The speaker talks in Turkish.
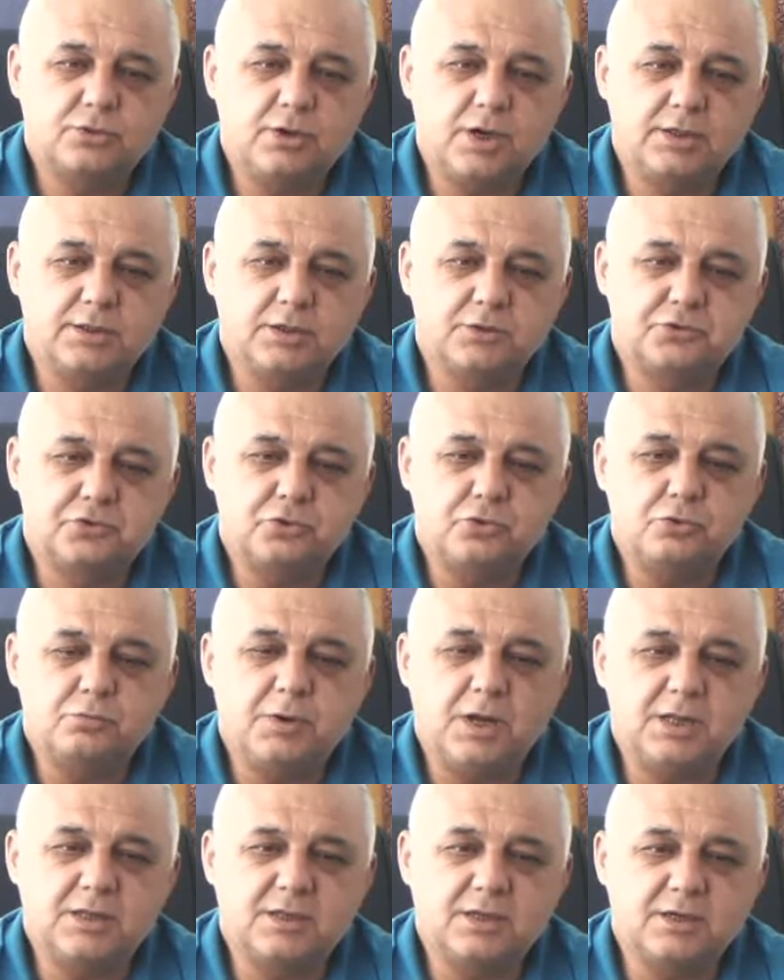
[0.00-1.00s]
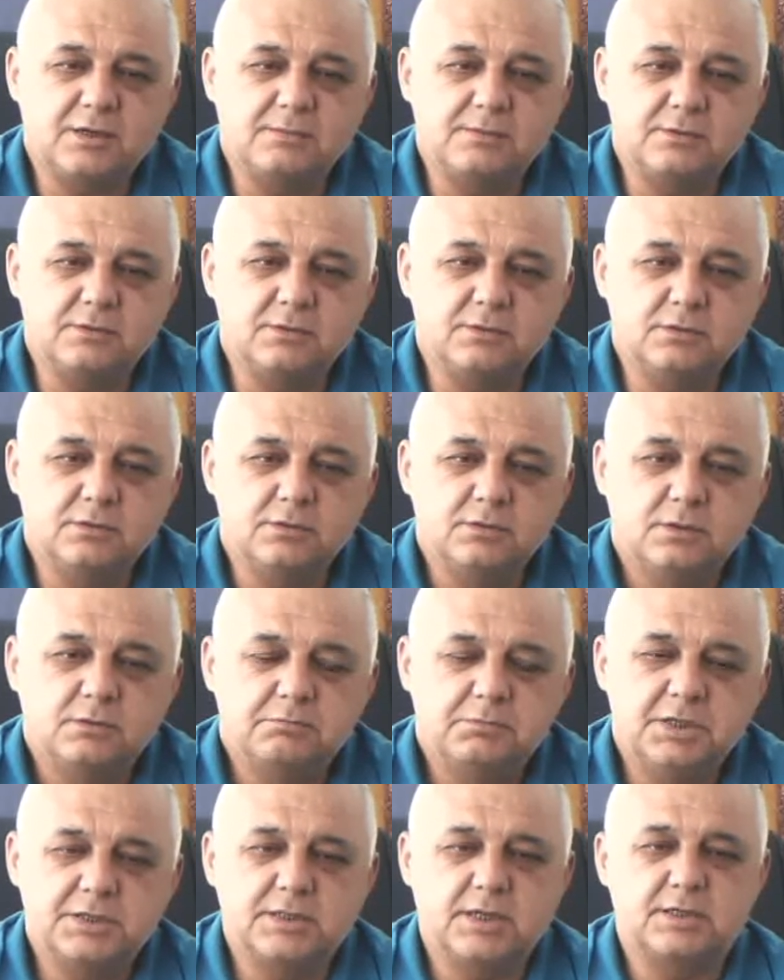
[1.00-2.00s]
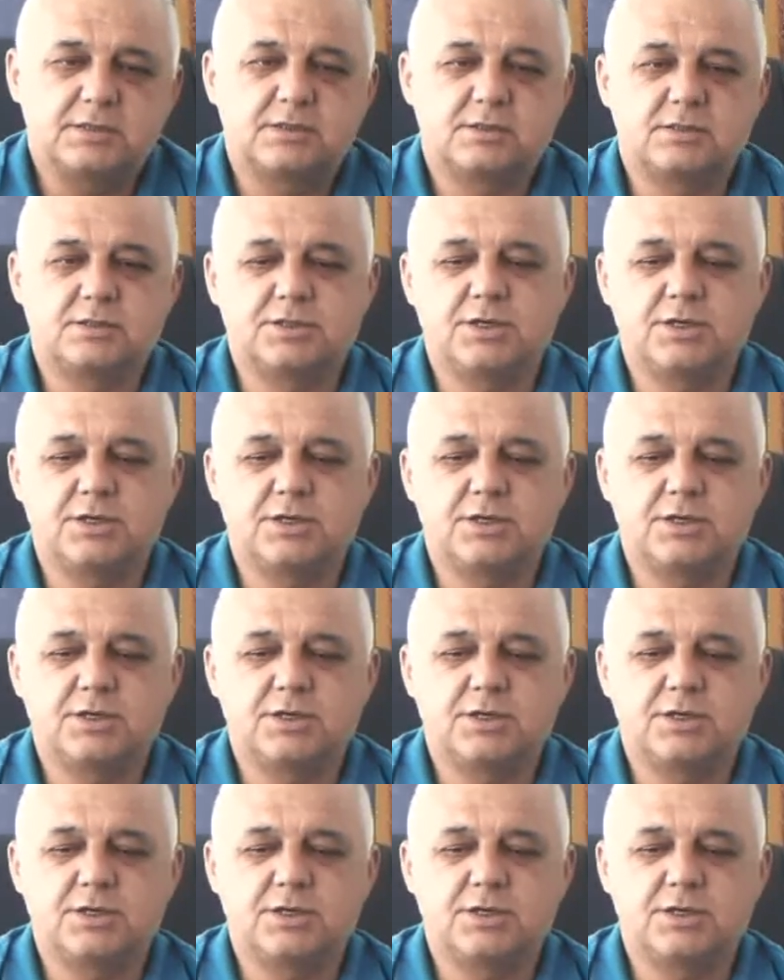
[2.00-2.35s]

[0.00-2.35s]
Şu anda çoğu bal takımın mesela